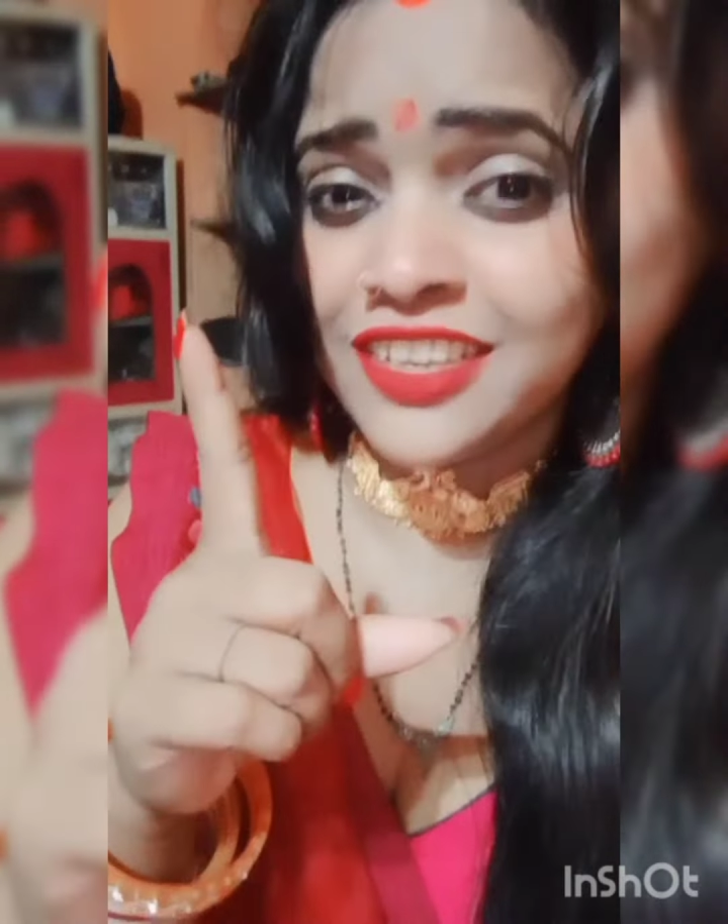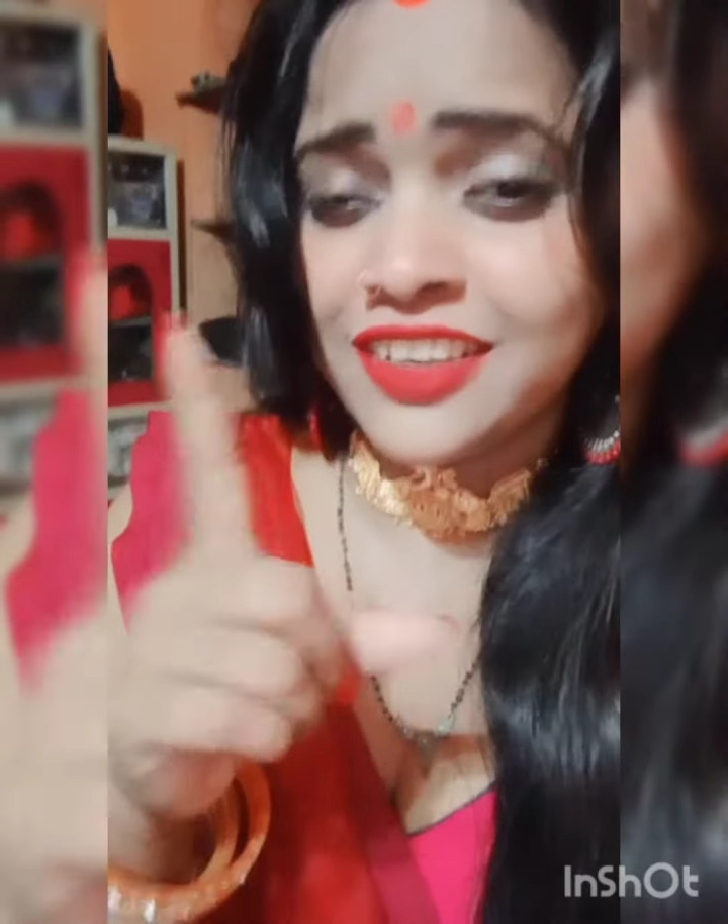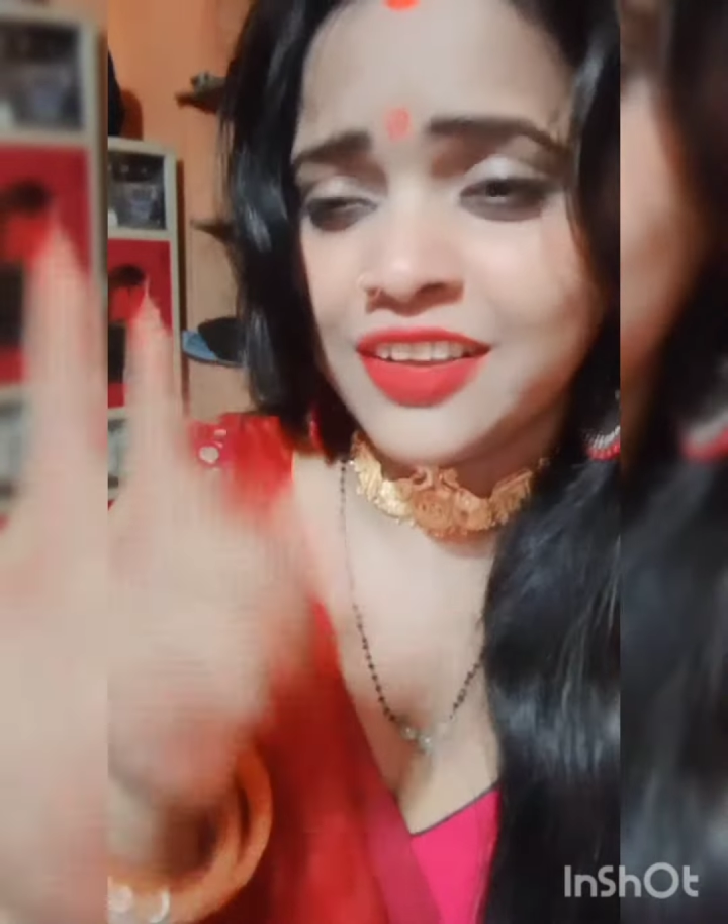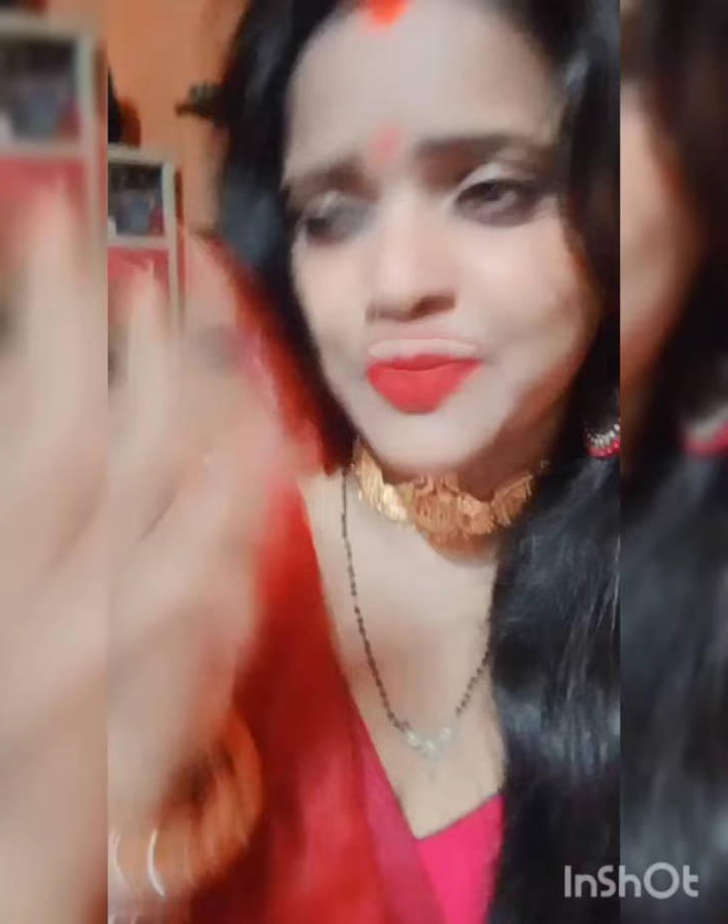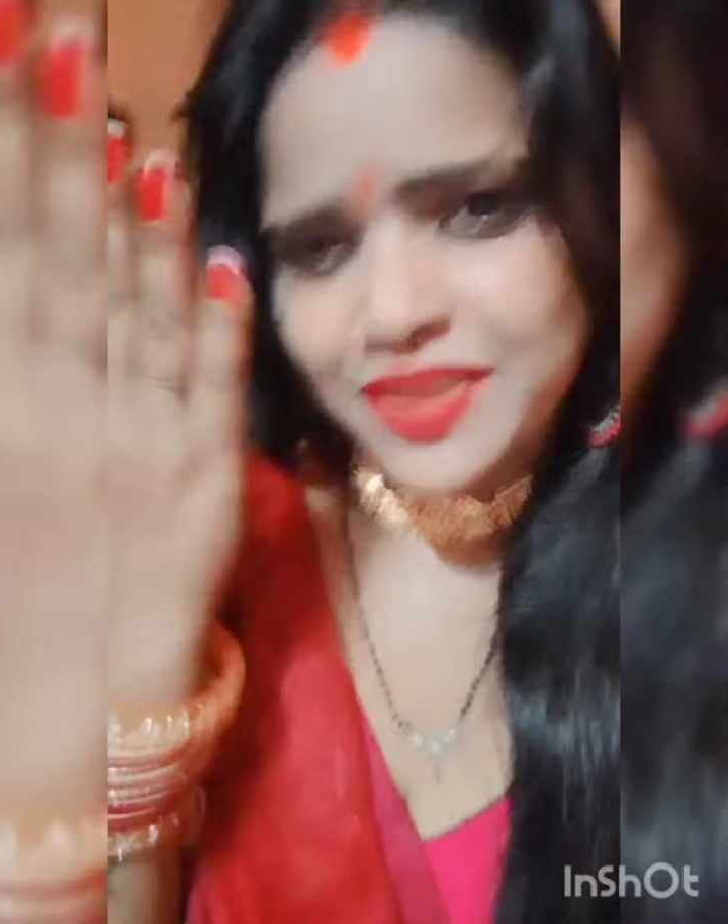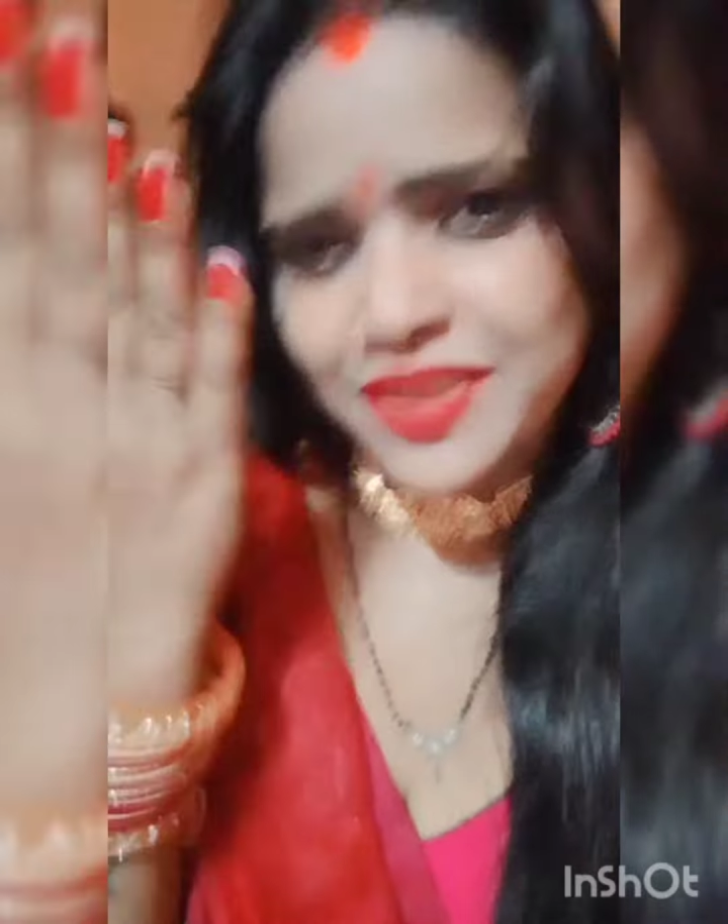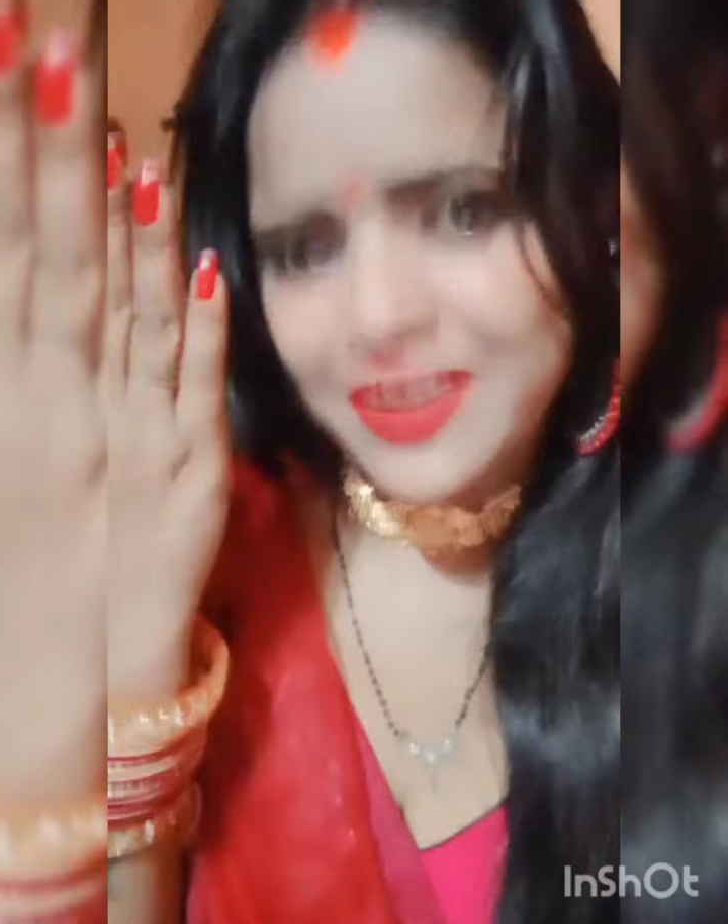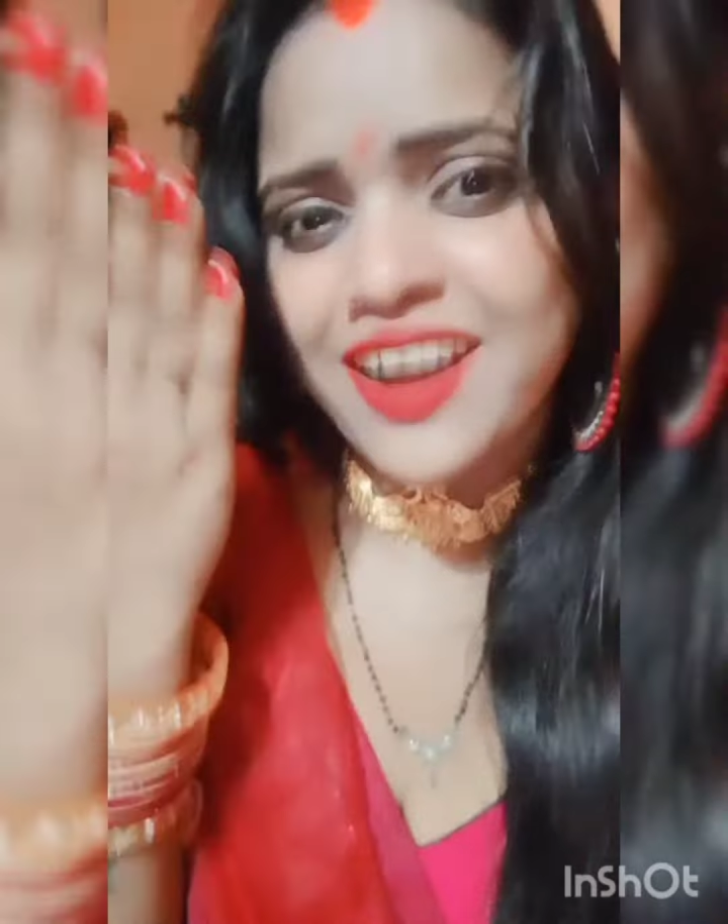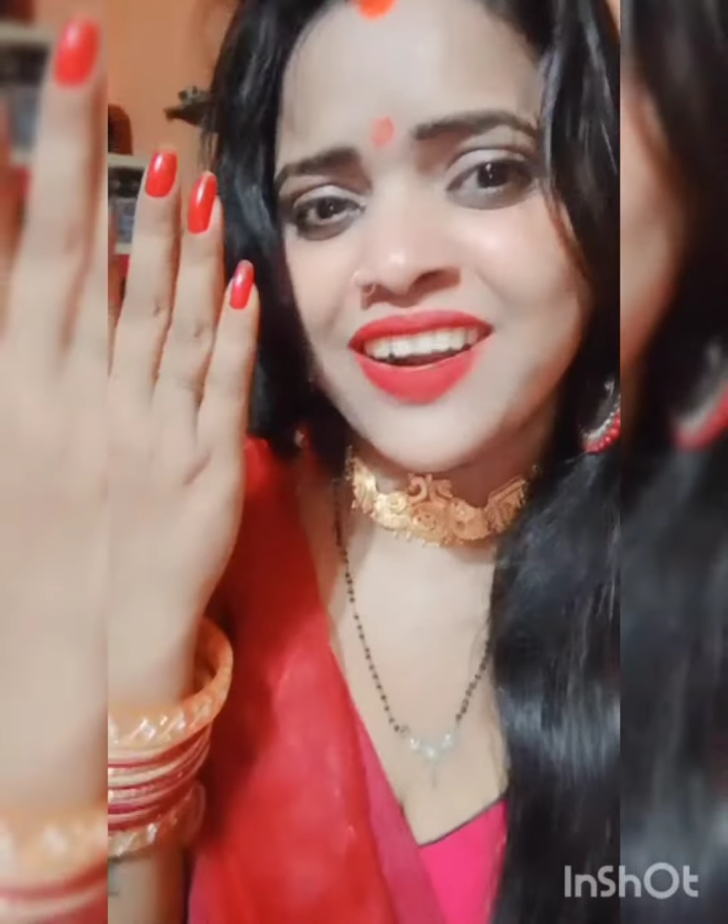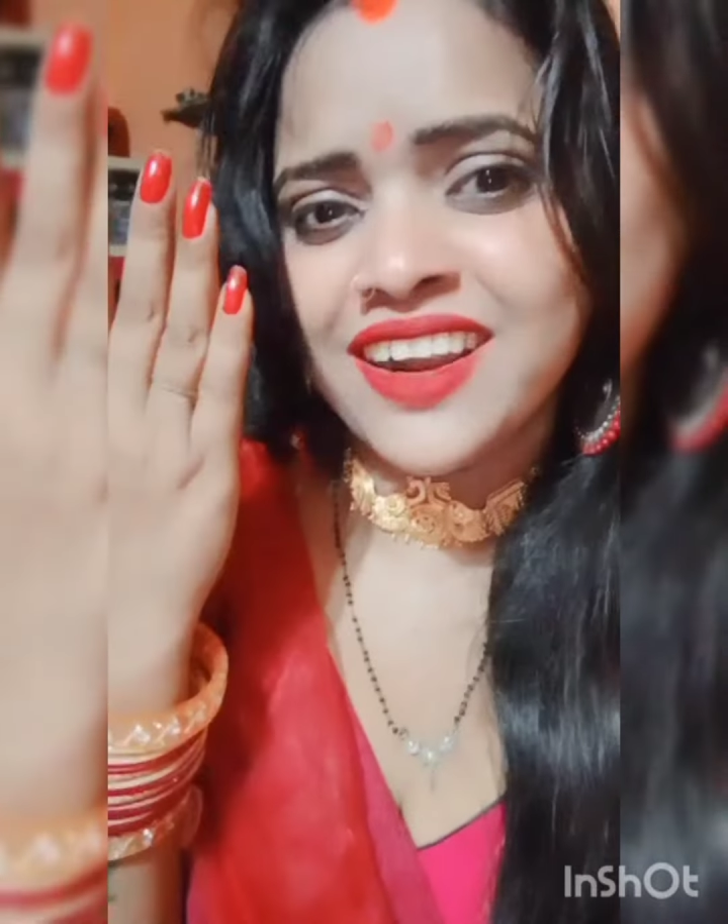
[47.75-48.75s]
है गरीबी
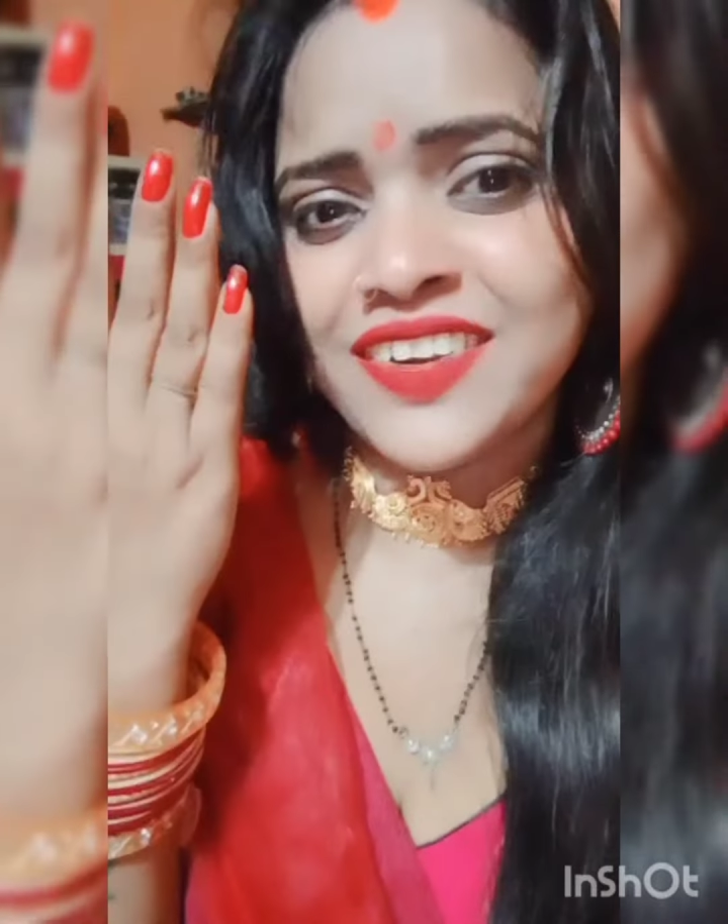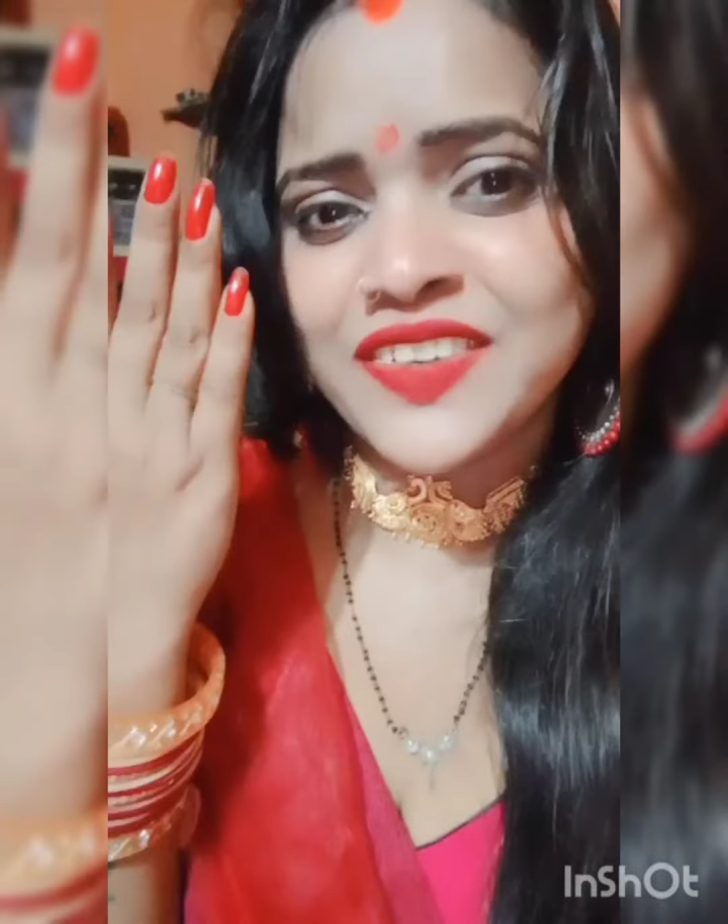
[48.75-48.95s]
में अक्सर